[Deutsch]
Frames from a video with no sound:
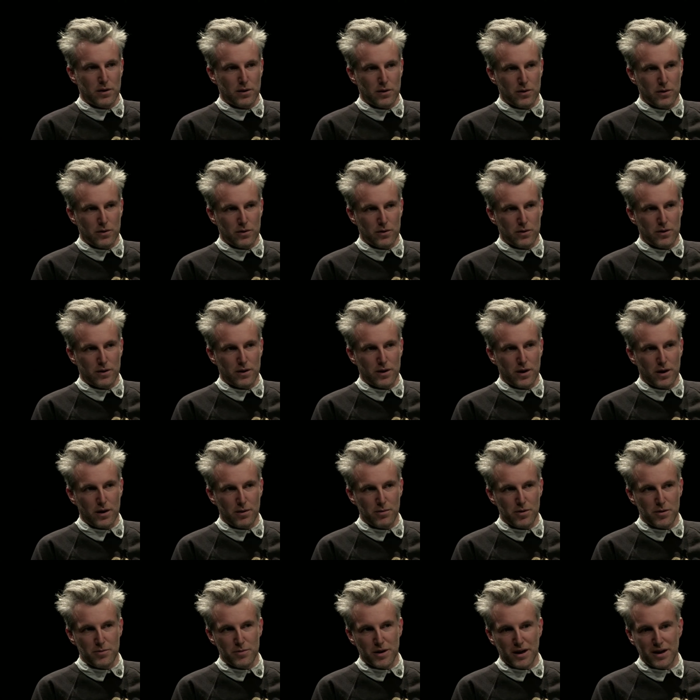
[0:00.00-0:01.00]
Und da
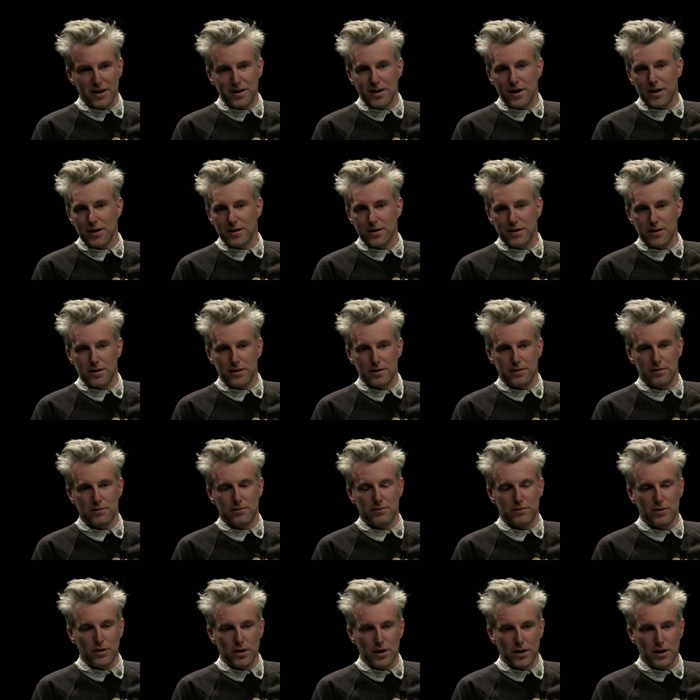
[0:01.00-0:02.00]
habe ich mir gedacht,
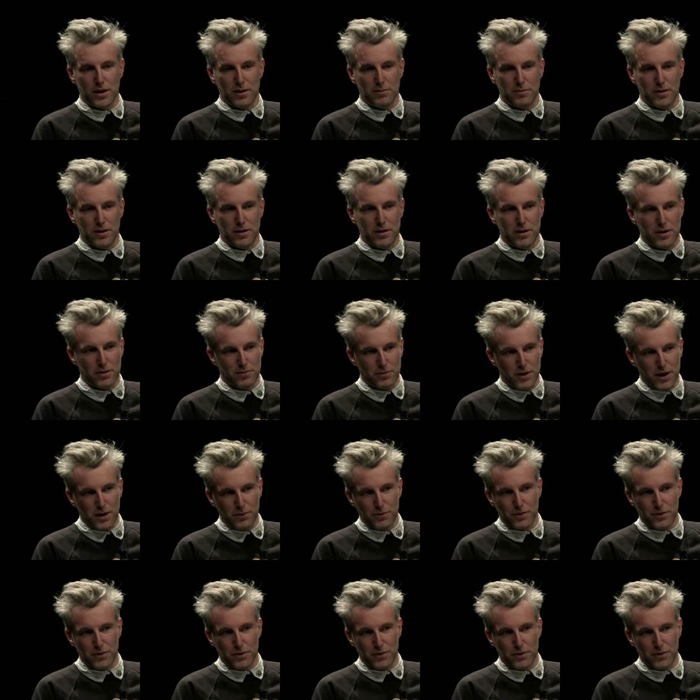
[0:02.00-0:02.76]
dann würde ich am, am